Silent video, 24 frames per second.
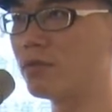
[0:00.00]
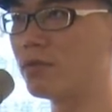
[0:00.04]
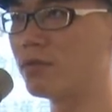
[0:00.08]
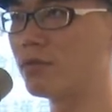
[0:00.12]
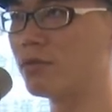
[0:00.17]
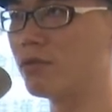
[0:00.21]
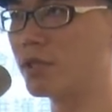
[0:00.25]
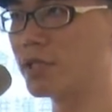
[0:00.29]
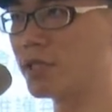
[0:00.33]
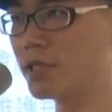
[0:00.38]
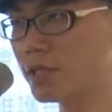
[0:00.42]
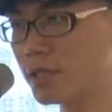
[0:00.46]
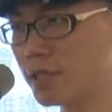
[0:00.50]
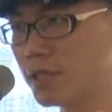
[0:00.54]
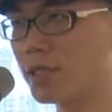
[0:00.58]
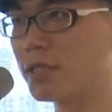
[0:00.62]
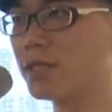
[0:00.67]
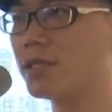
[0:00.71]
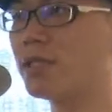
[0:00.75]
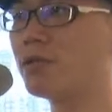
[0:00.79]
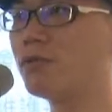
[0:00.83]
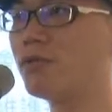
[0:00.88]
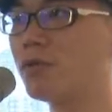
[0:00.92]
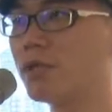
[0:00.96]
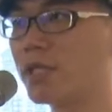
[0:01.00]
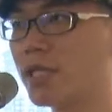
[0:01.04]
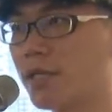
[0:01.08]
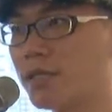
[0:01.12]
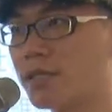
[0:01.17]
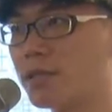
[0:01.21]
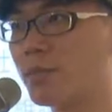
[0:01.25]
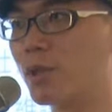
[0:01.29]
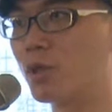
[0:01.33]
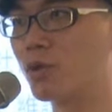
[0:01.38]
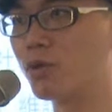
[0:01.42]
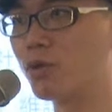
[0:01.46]
我自己的生活要
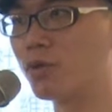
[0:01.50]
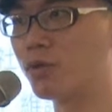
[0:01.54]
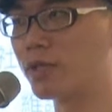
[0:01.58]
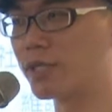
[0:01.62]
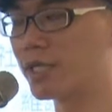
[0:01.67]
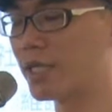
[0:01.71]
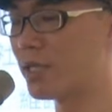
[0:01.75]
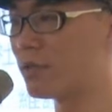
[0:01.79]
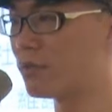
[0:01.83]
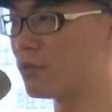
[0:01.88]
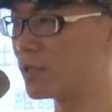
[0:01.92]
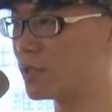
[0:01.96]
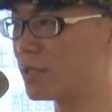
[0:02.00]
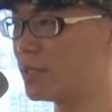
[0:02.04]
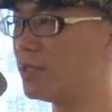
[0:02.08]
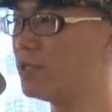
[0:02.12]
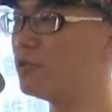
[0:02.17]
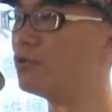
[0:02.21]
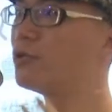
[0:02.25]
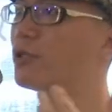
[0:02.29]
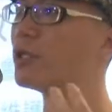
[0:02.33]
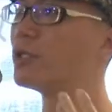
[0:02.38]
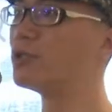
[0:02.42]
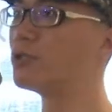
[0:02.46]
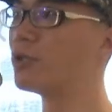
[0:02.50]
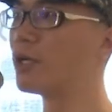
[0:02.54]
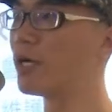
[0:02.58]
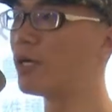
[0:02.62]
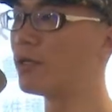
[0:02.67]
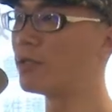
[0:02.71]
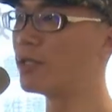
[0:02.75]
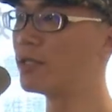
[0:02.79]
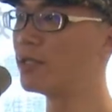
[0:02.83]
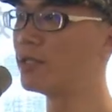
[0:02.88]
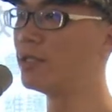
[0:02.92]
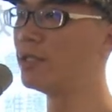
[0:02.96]
怎么过，当然我自己选就好
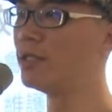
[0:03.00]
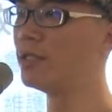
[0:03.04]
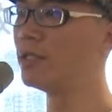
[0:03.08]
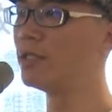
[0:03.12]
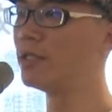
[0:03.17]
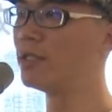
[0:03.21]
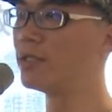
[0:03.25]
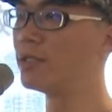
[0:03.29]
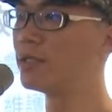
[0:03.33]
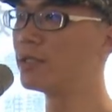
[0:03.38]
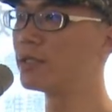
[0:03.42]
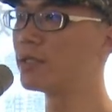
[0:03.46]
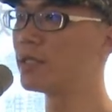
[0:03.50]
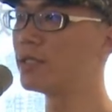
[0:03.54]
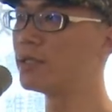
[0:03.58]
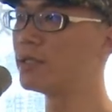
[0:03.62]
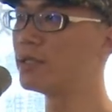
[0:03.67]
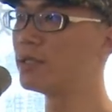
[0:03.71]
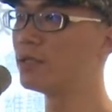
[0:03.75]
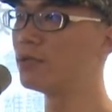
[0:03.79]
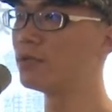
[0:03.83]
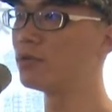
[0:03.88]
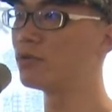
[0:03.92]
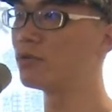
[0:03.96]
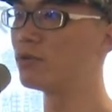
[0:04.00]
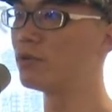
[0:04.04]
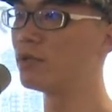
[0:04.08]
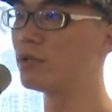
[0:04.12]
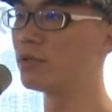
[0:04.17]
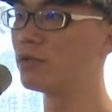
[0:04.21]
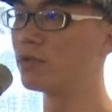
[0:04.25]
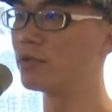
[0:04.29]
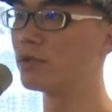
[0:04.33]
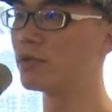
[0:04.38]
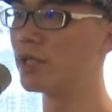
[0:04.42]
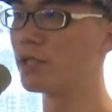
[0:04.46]
了。但是如
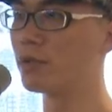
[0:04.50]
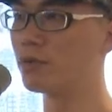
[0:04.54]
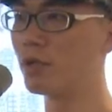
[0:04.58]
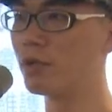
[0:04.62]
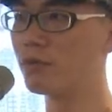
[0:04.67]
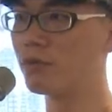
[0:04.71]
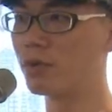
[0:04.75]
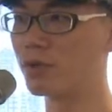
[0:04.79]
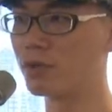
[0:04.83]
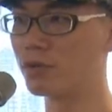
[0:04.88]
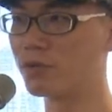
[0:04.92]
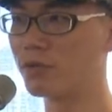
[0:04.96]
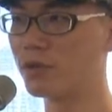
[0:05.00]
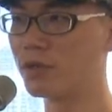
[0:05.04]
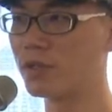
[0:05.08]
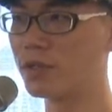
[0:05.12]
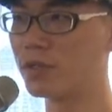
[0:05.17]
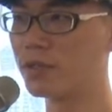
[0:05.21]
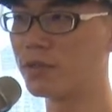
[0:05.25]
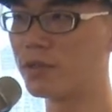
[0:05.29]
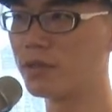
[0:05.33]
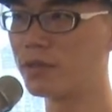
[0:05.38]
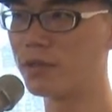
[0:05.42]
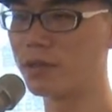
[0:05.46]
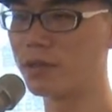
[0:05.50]
果你问我说，